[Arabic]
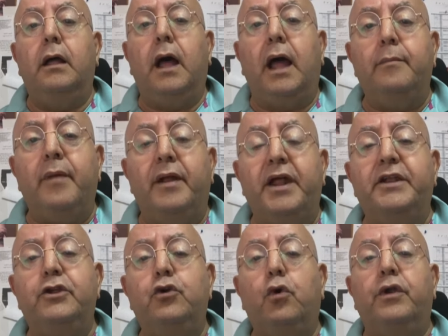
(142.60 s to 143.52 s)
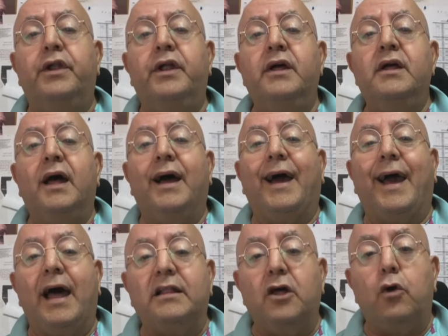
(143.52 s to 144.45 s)
المدنيون
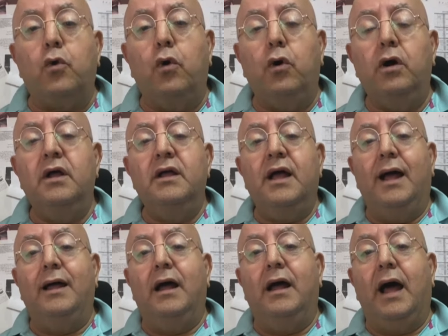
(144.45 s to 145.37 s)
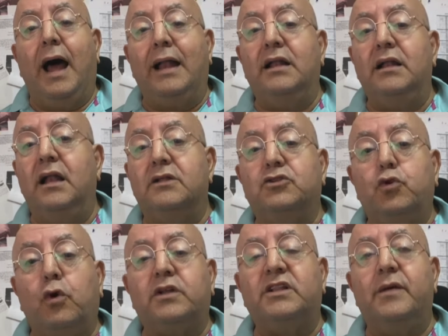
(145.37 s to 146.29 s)
غادروا هل
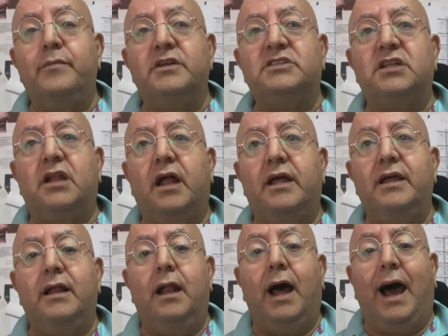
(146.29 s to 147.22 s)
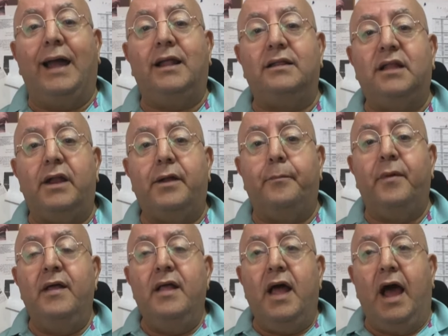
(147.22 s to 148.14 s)
تقدم إسرائيل على ضرب
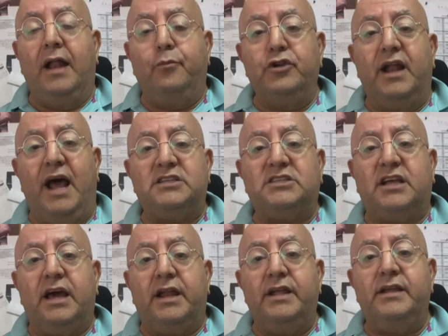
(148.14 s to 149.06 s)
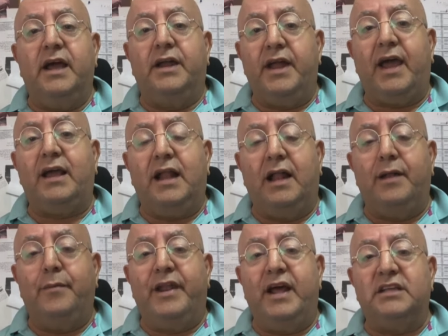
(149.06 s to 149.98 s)
البنية العسكرية داخل
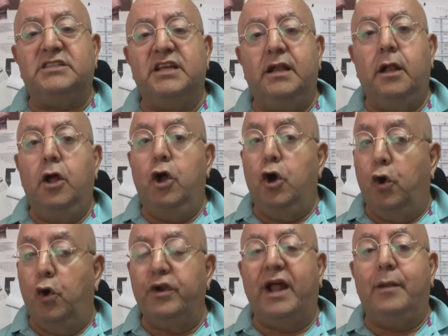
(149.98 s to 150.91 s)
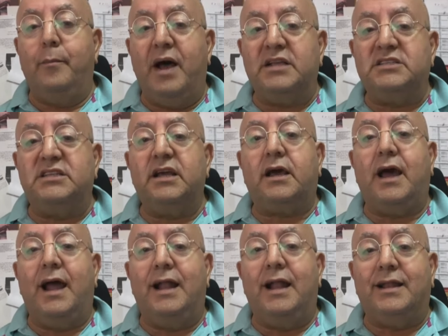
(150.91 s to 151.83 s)
المنازل هنا المأزق
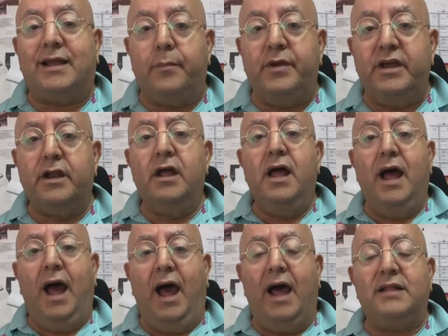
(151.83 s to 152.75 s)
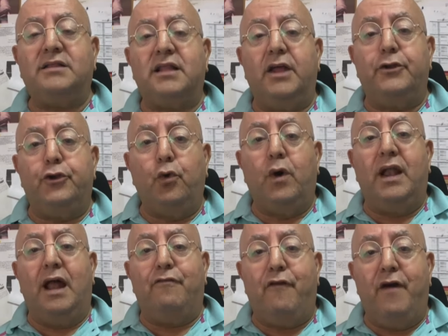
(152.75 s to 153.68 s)
الكبير حتى
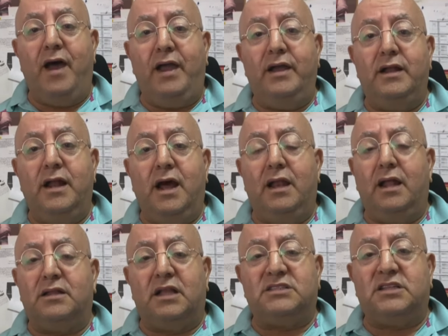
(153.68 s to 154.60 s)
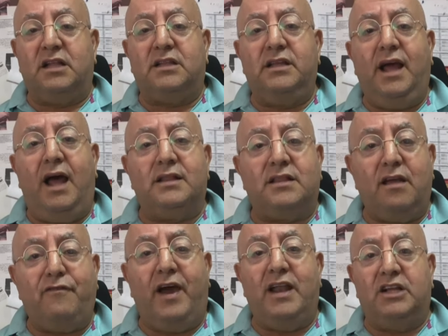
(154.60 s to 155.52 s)
الدول الفاعلة لا تستطيع أن
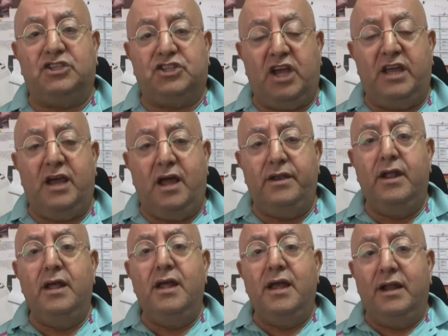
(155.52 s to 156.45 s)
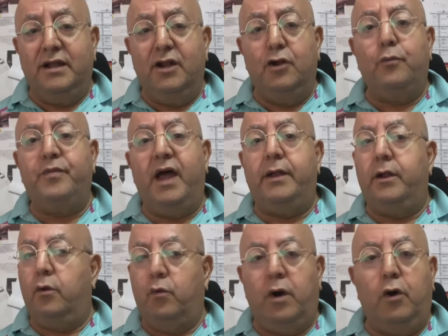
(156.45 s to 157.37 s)
تفعل شيئا للبنان
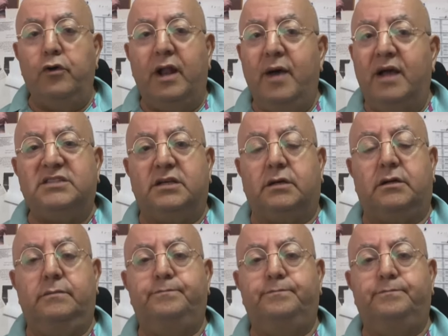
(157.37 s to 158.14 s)
وهنا المأزق